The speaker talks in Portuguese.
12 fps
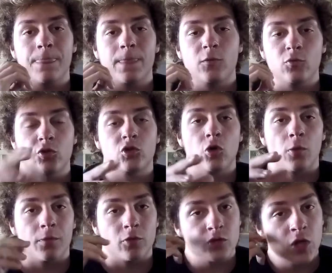os
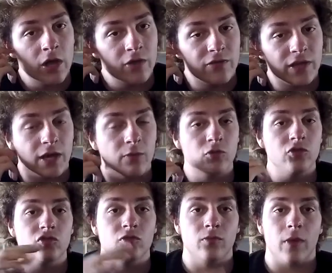sopros, fica
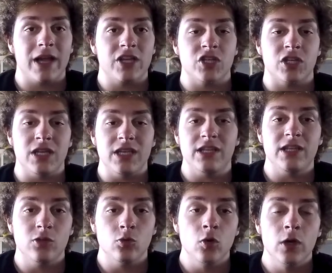muito mais
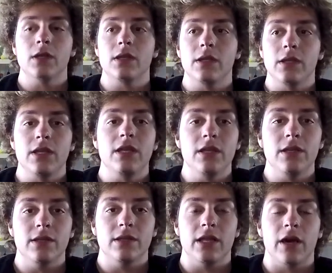nítido e
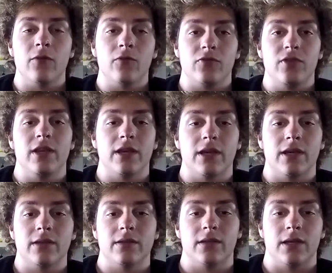não
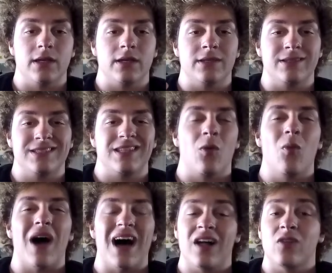fica uh, tão
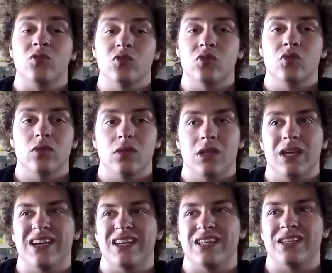alto
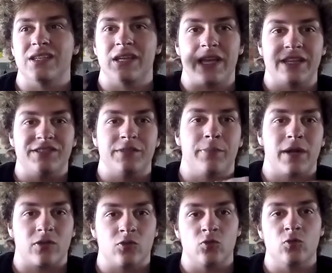Uh, essa
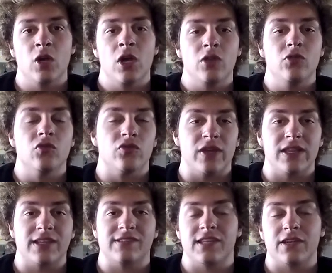parte do, do vento,
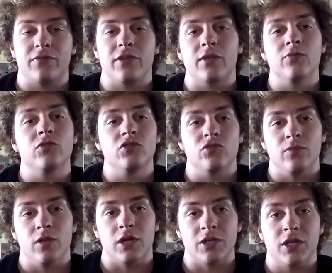etc., fica muito
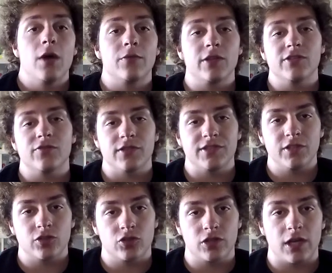melhor. Portanto, se vocês
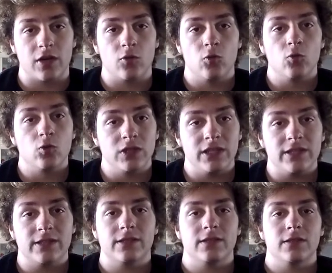gostaram, o
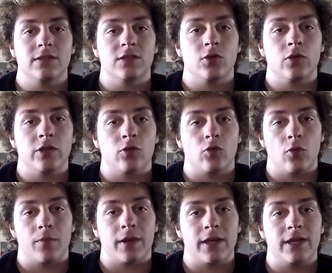link de onde eu
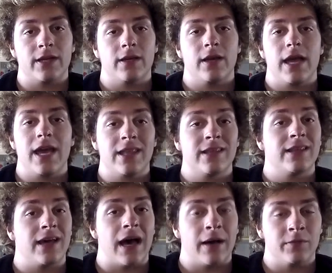comprei é
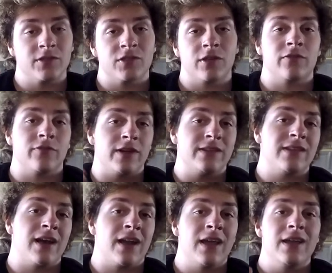da Amazon, vai
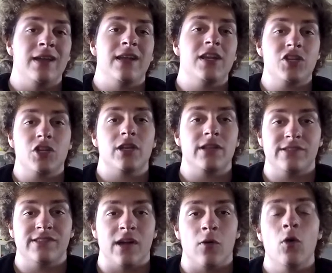estar na
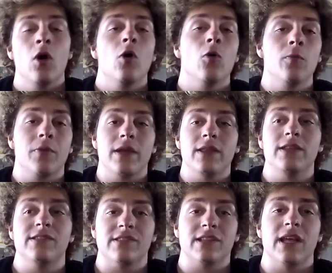descrição. Um pequeno
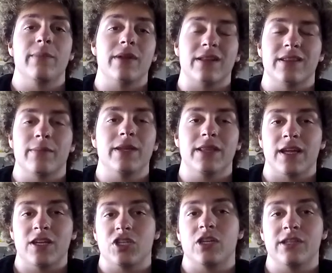disclaimer que também está
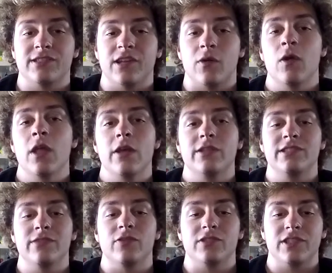na descrição.
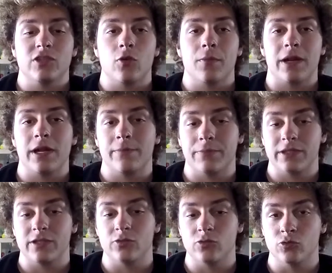Se vocês comprarem a
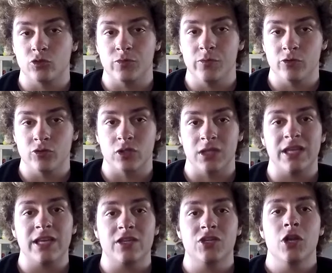partir dos meus
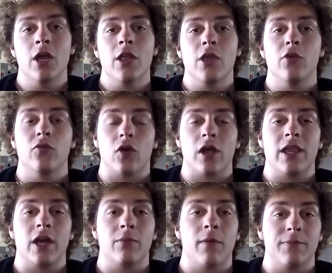links, eu vou
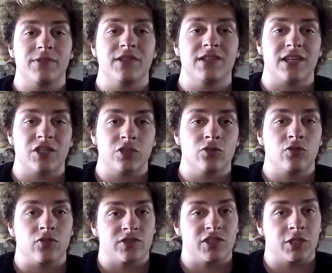ganhar uma porcentagem do que
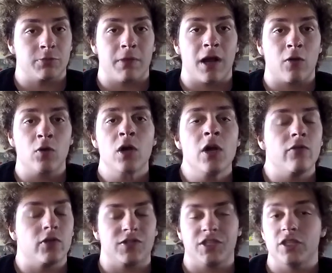vocês pagam.
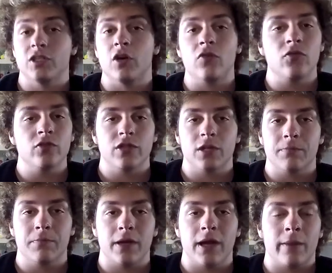Vocês não vão ter que
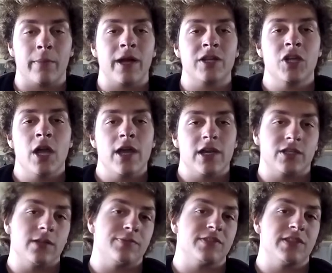pagar mais.
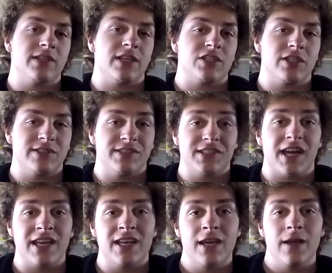Esta porcentagem
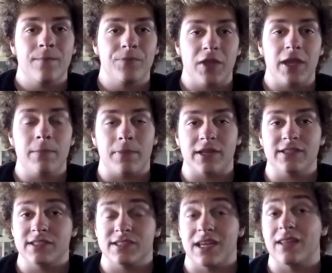sai da
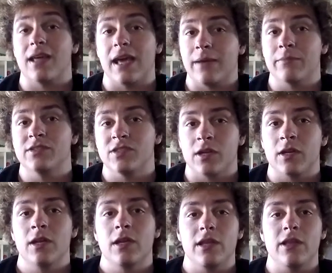empresa, sai da Amazon
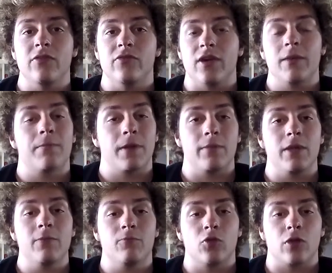e vem para
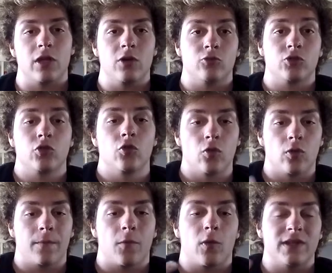mim porque eu estou
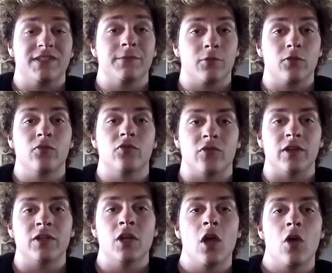quase a
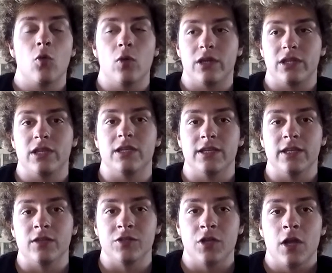promover o artigo
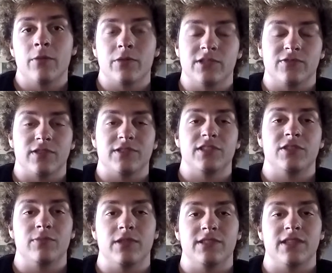deles. Portanto, se vocês
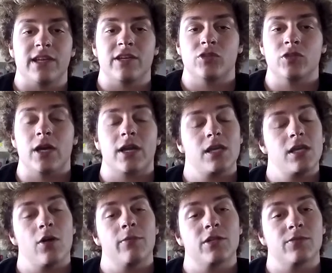me quiserem ajudar e
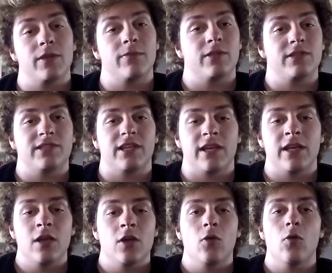ao mesmo tempo quiserem
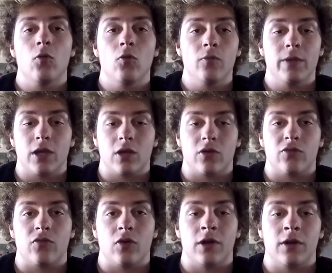um
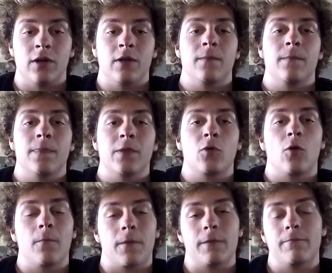microfone,
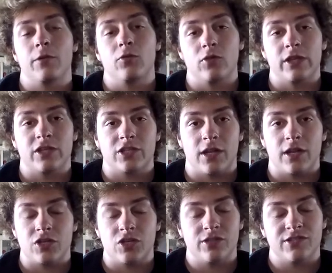comprem pelo link que está na
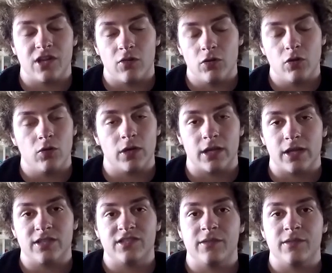descrição, eu agradeço